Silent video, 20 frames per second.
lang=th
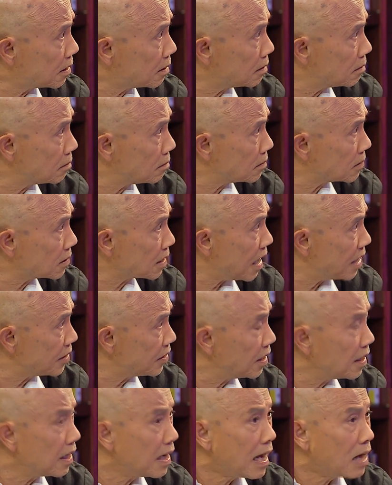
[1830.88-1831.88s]
กก็ถ่ายนะครั้
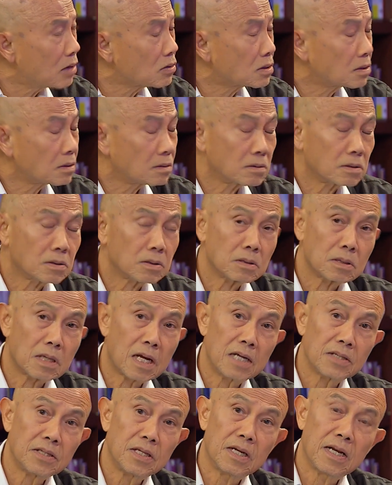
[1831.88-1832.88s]
งที่แล้วไลฟ์ใช่ไหม
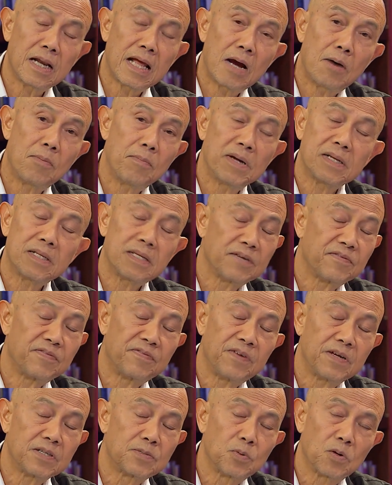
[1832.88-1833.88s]
ครั้งที่แล้วไม่ใช่
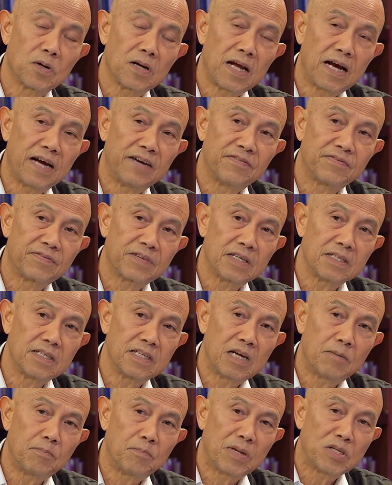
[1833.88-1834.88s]
Facebook Live ครั้ง
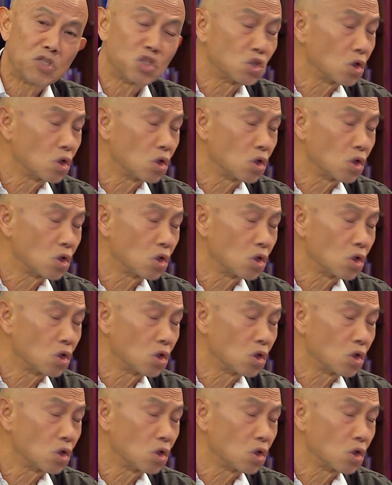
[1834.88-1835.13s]
ที่แล้วเป็